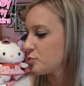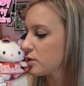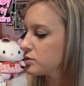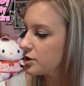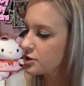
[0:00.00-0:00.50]
de los
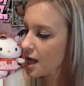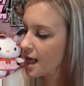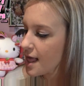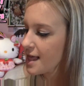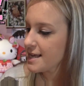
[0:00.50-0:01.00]
productos.
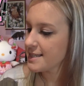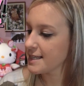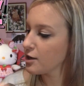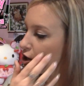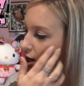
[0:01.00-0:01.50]

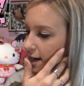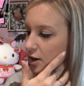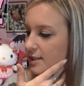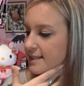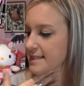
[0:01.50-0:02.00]
Sigo con el
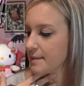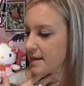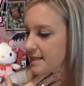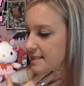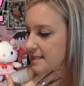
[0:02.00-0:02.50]
haul de este
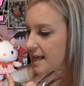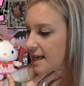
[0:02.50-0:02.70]
mes.